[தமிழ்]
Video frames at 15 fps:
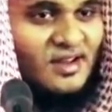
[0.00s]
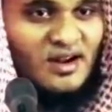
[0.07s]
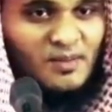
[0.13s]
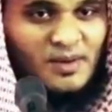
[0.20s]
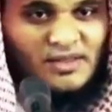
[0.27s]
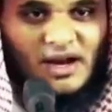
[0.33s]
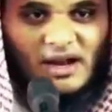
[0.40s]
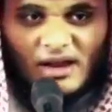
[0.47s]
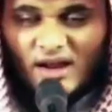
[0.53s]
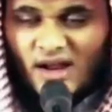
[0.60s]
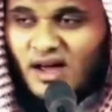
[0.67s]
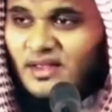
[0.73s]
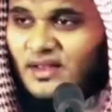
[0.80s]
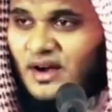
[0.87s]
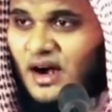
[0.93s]
ரமதான்
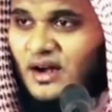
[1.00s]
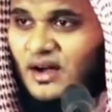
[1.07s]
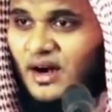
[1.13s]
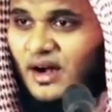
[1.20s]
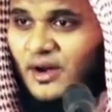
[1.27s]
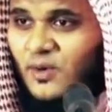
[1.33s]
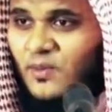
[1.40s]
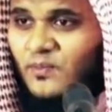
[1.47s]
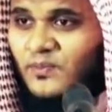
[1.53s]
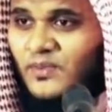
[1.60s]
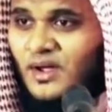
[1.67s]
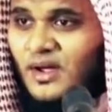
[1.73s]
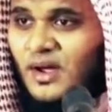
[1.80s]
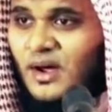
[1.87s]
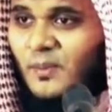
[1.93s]
அல்லாத நாட்களிலும்
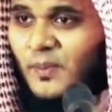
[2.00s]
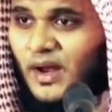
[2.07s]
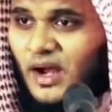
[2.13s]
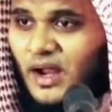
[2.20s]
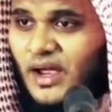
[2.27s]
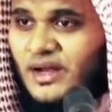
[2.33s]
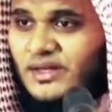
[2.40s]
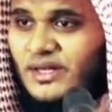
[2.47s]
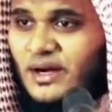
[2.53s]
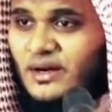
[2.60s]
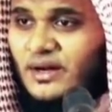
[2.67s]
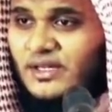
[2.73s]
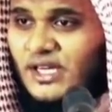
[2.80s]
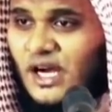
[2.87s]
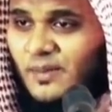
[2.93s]
பள்ளியில்
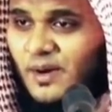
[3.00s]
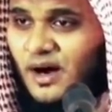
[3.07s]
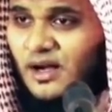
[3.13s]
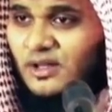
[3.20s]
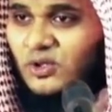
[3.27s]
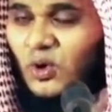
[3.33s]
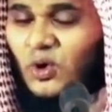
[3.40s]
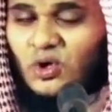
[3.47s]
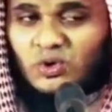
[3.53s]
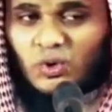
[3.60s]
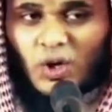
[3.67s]
சென்று ஜமாஅத்தோடு